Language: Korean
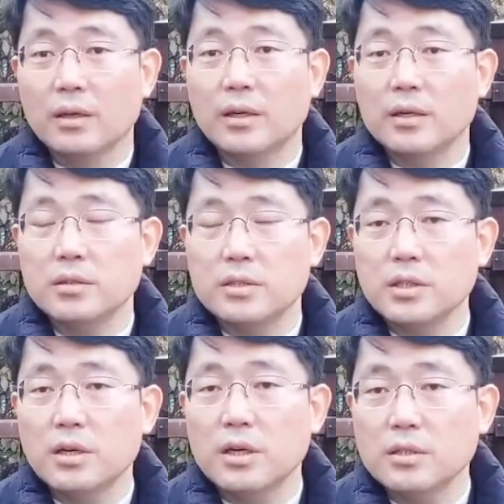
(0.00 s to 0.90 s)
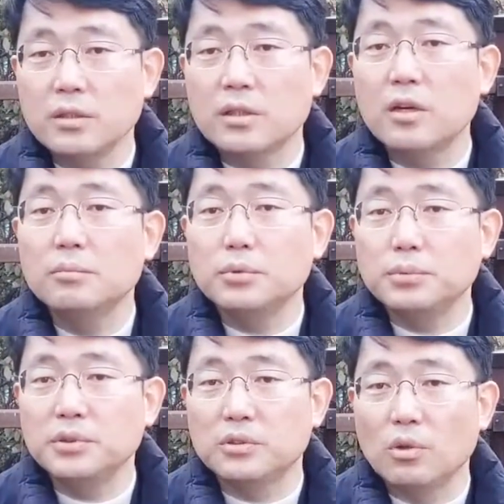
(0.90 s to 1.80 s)
그래서 지역에서는 그런
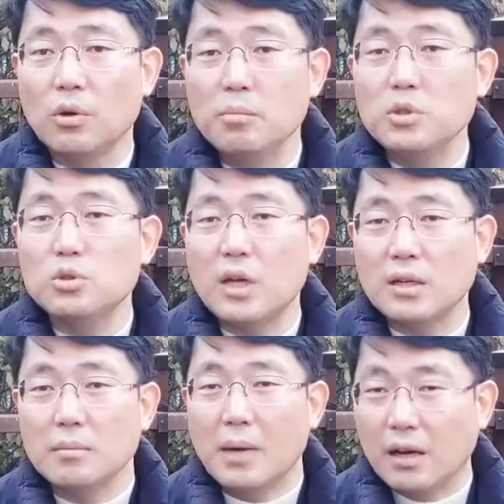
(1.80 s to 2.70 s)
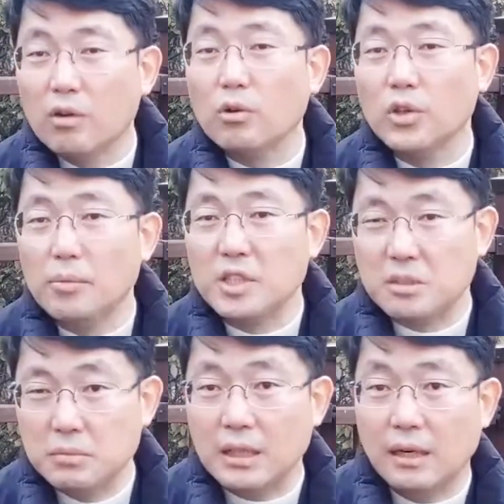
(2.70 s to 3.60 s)
부분을 또 민주당이 막 걸고
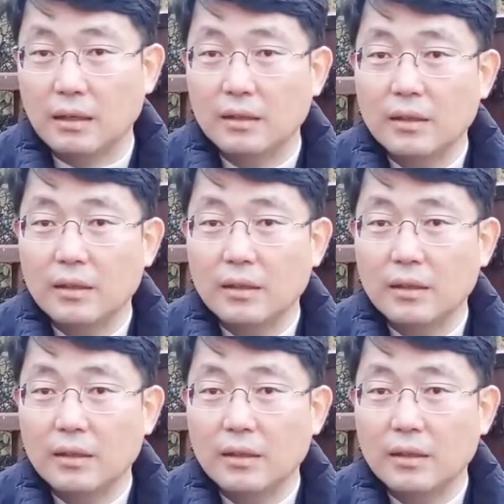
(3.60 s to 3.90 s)
넘어집니다.